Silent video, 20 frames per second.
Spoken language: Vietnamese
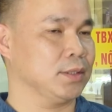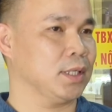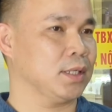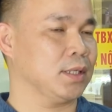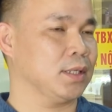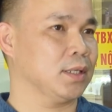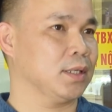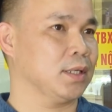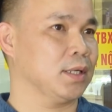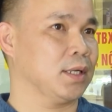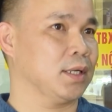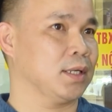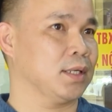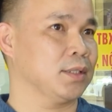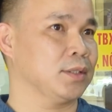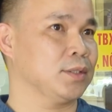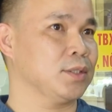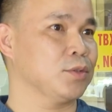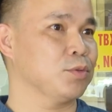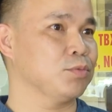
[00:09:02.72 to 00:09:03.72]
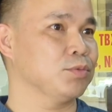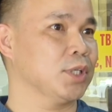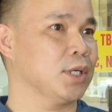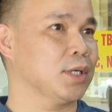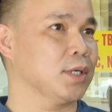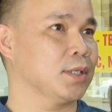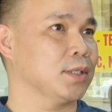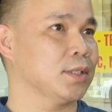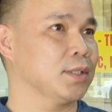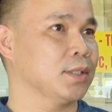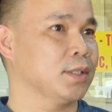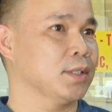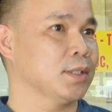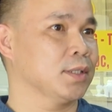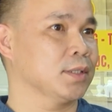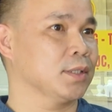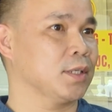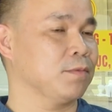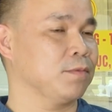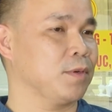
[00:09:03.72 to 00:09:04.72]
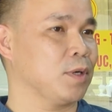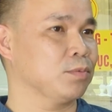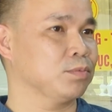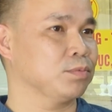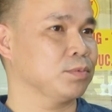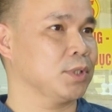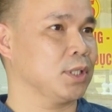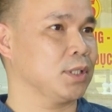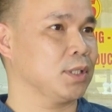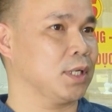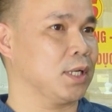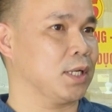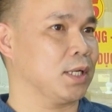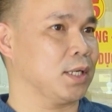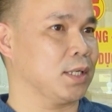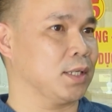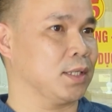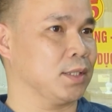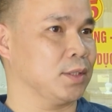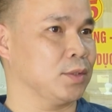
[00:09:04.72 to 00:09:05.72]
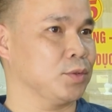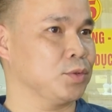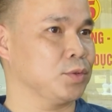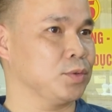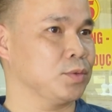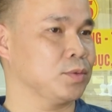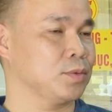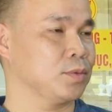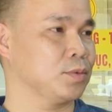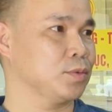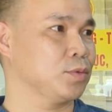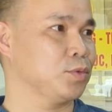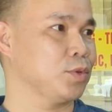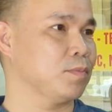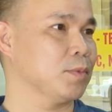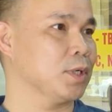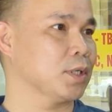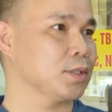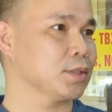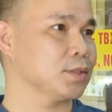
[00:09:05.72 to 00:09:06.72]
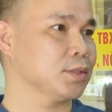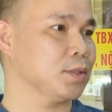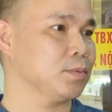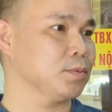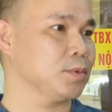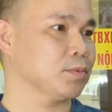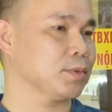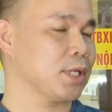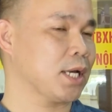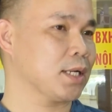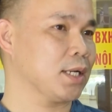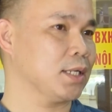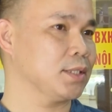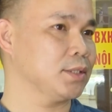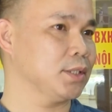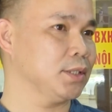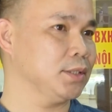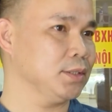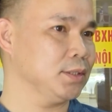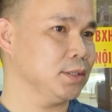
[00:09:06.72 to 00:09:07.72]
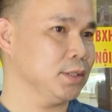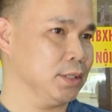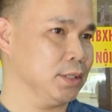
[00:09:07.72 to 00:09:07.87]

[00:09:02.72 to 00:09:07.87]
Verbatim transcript: nhất là rất đúng giờ tác phong rất là chuẩn mực trong công tác hành chính